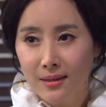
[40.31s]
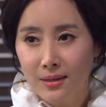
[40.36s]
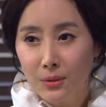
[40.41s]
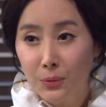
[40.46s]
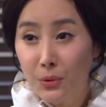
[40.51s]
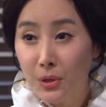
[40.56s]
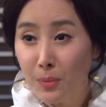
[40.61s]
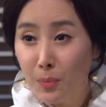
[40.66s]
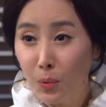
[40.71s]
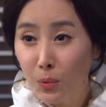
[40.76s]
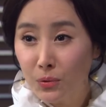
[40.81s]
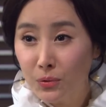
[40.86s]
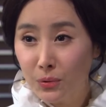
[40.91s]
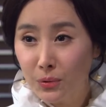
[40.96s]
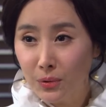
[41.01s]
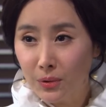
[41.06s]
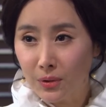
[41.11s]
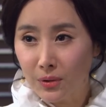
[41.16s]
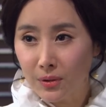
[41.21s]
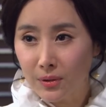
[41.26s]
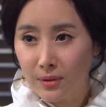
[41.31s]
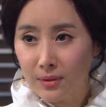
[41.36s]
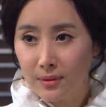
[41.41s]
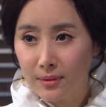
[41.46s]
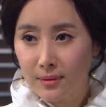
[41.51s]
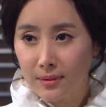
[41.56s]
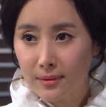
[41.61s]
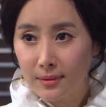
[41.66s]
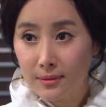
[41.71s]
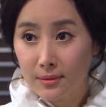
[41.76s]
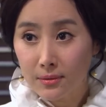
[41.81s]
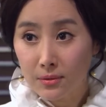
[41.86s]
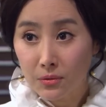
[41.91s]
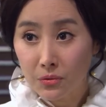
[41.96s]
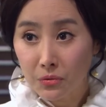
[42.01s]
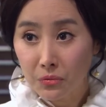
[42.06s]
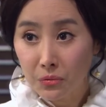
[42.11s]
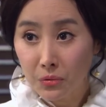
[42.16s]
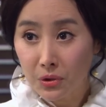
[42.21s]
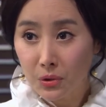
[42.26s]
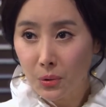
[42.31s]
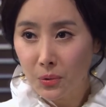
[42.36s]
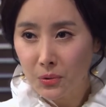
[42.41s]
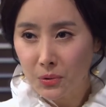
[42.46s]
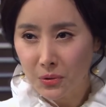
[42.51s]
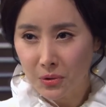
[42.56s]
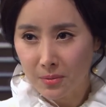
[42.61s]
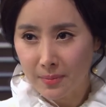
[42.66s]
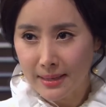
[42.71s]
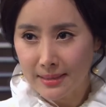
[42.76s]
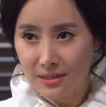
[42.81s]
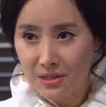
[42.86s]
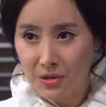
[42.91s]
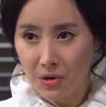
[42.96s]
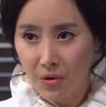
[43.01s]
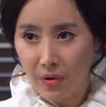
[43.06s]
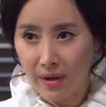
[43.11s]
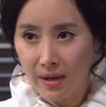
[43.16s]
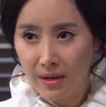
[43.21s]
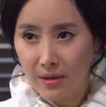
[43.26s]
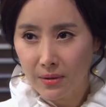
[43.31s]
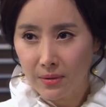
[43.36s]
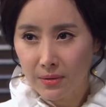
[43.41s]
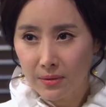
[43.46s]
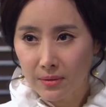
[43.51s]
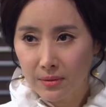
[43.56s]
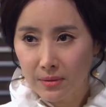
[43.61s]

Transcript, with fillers: 우리 모두 뒤통수를 맞은 거예요.